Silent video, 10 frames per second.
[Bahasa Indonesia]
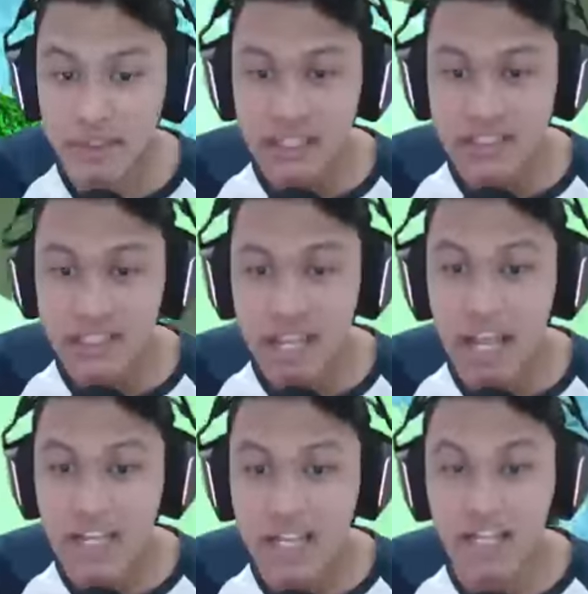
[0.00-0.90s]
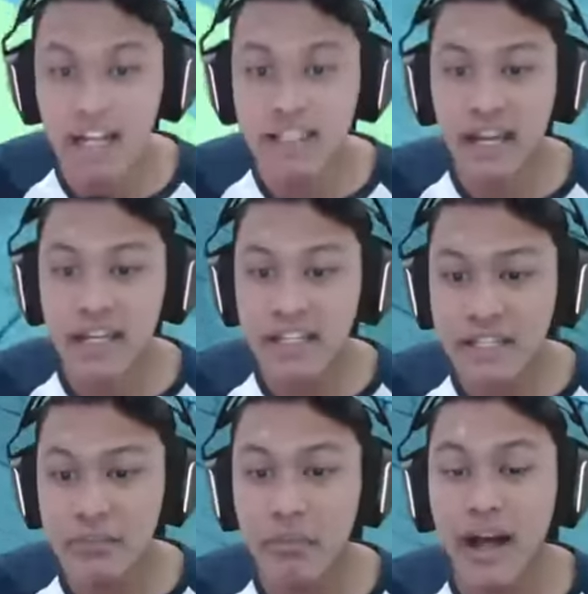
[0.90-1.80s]
cahaya yang
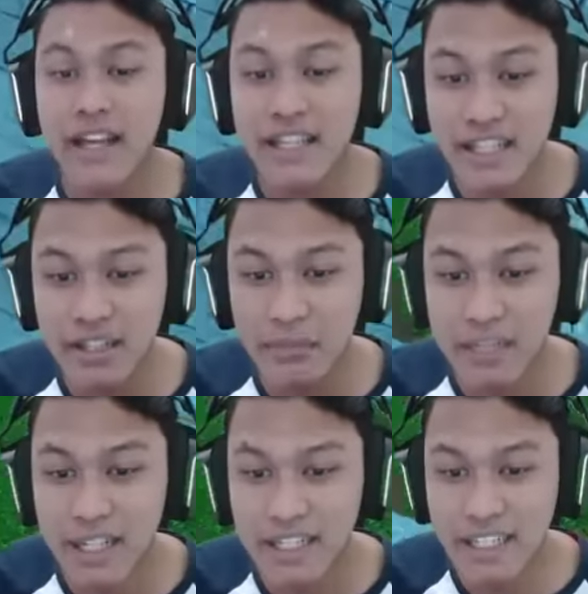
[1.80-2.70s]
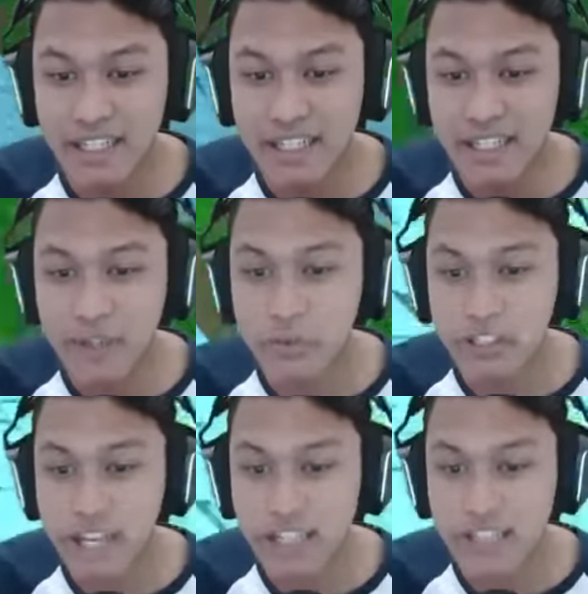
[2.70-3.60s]
jadi mayat teman kalian nih
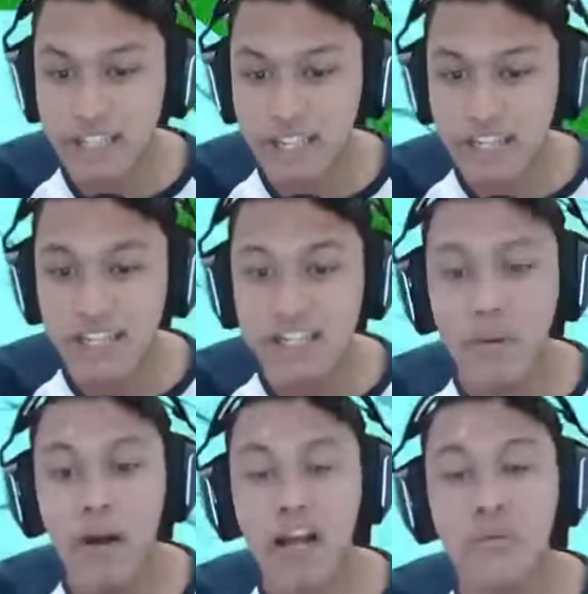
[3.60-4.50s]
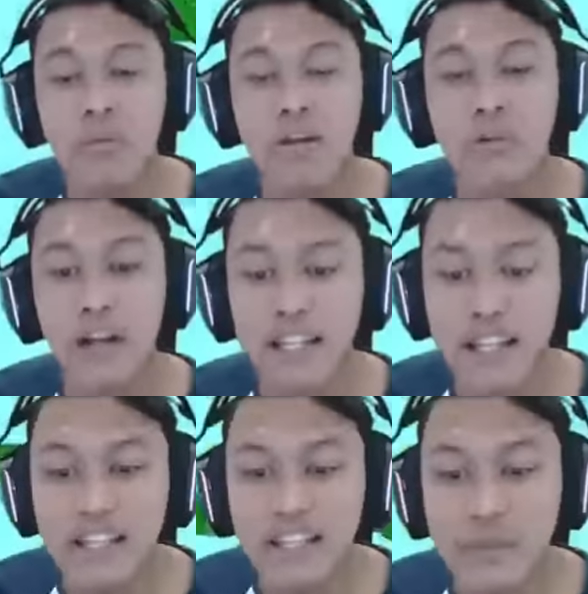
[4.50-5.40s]
ikutin aja dia bakal memandu
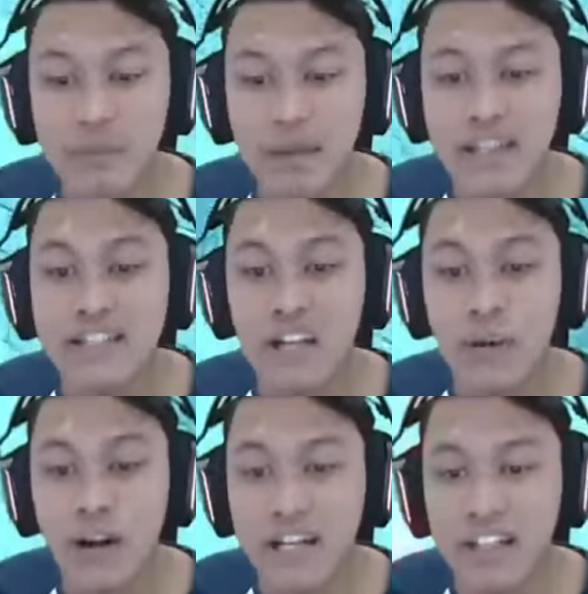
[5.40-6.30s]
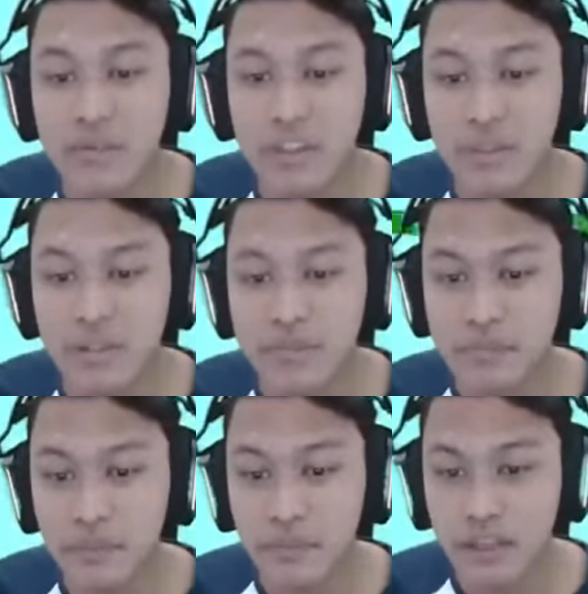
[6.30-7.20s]
kalian ke tempat res awakening teman-teman
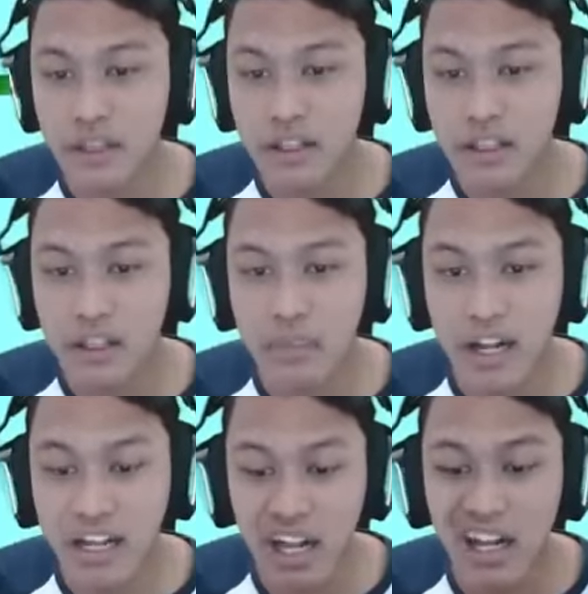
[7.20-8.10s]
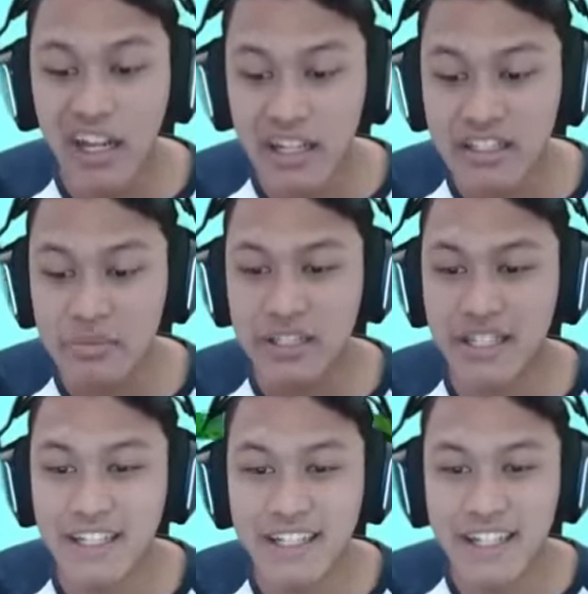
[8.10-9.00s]
emang agak ngelek nih
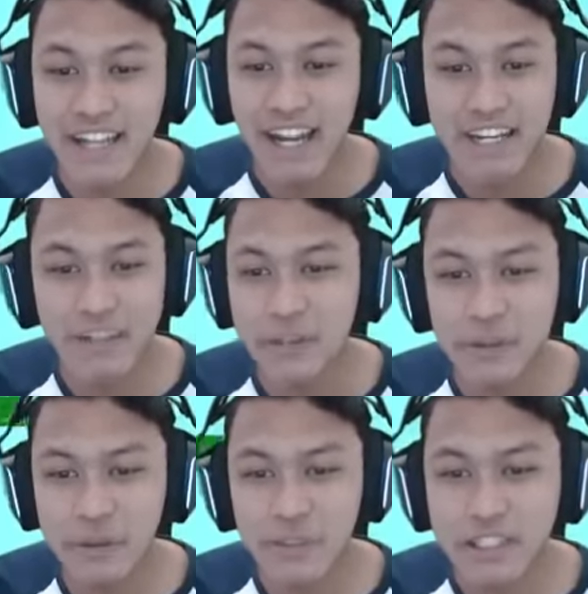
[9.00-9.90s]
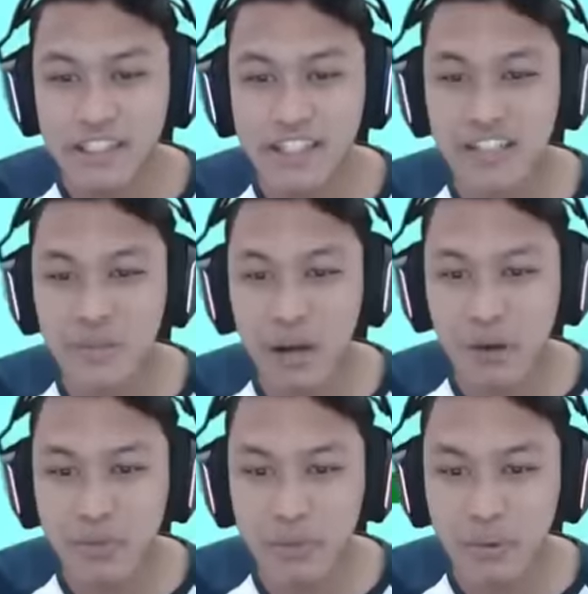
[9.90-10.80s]
sebenarnya nih aduh jadi tidak
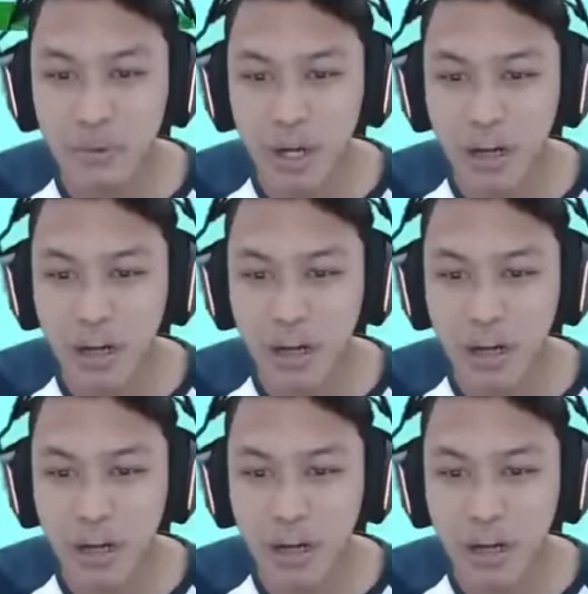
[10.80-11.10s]
bagus video gua